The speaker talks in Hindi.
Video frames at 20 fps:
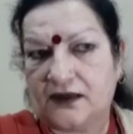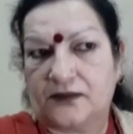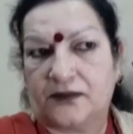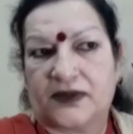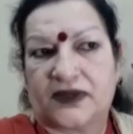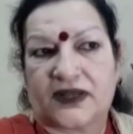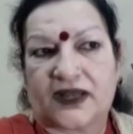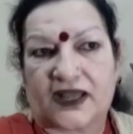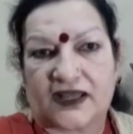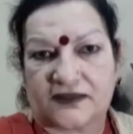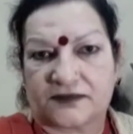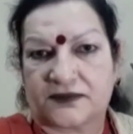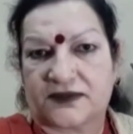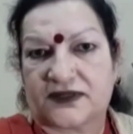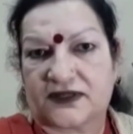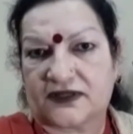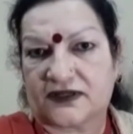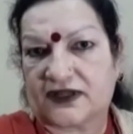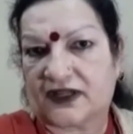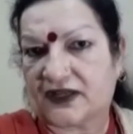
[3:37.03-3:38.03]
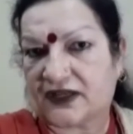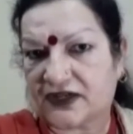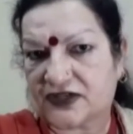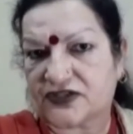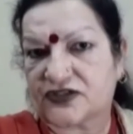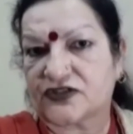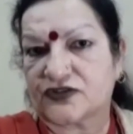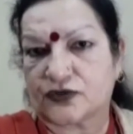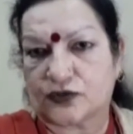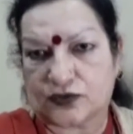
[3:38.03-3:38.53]
पर एज पर द
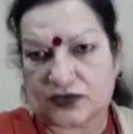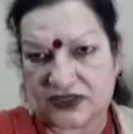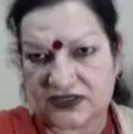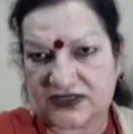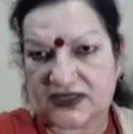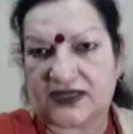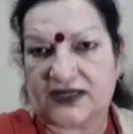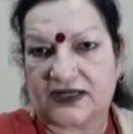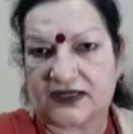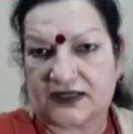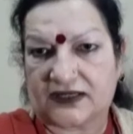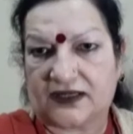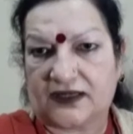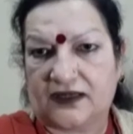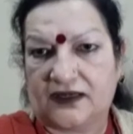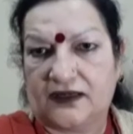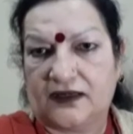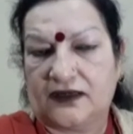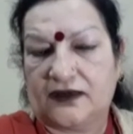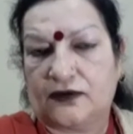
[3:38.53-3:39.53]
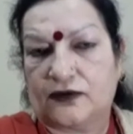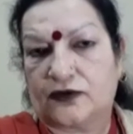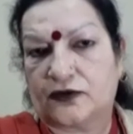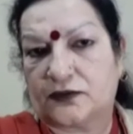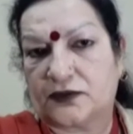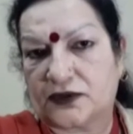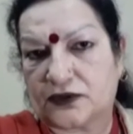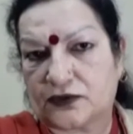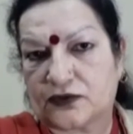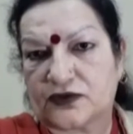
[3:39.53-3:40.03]
डायरेक्शंस होना चाहिए था और
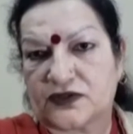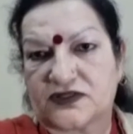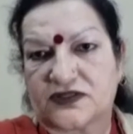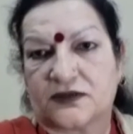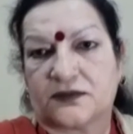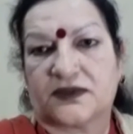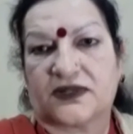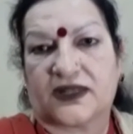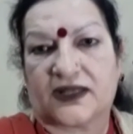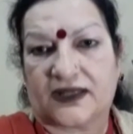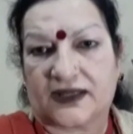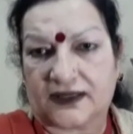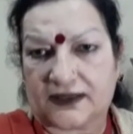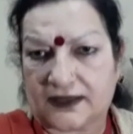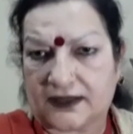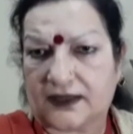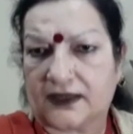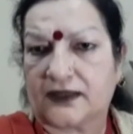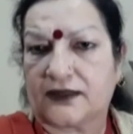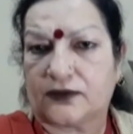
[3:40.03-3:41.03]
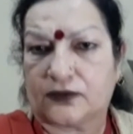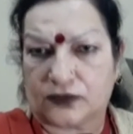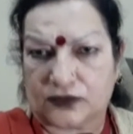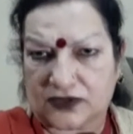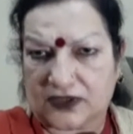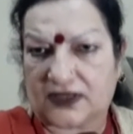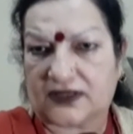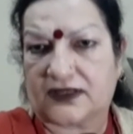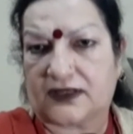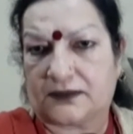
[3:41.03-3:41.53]
मेरे को किसने बताया था कि
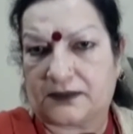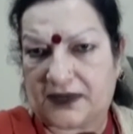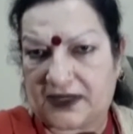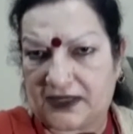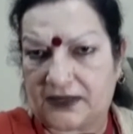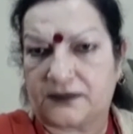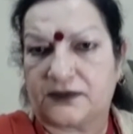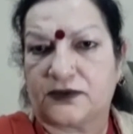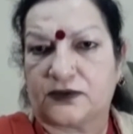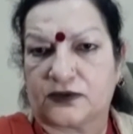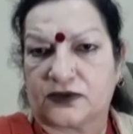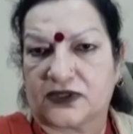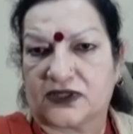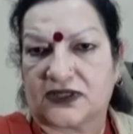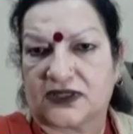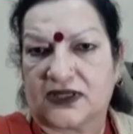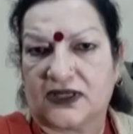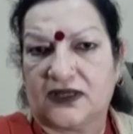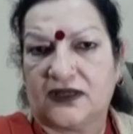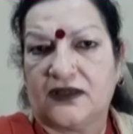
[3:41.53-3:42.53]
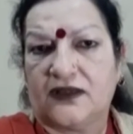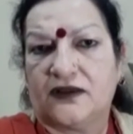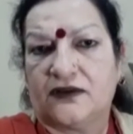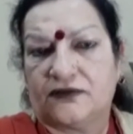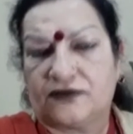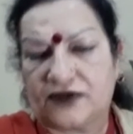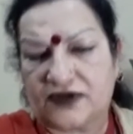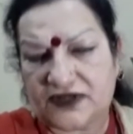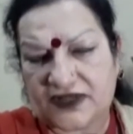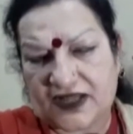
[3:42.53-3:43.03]
होता था पहले भी होता था
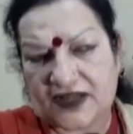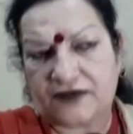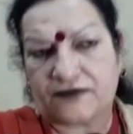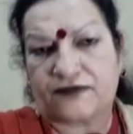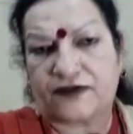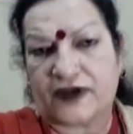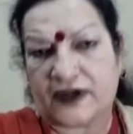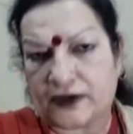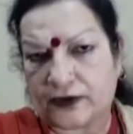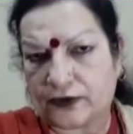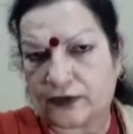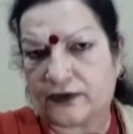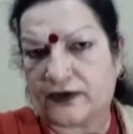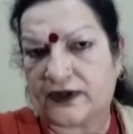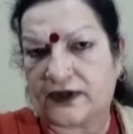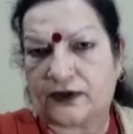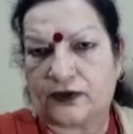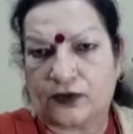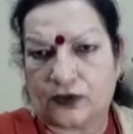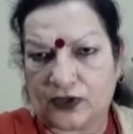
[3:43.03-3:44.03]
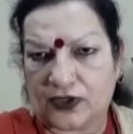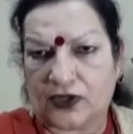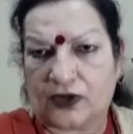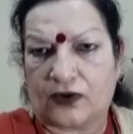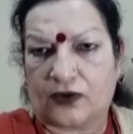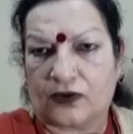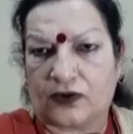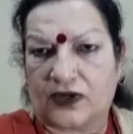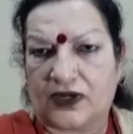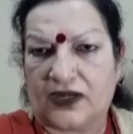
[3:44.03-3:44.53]
विद टाइम फेड अवे हो गया
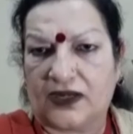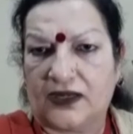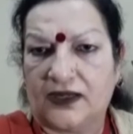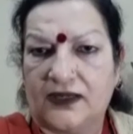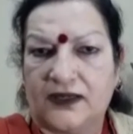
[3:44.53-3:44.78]
होगा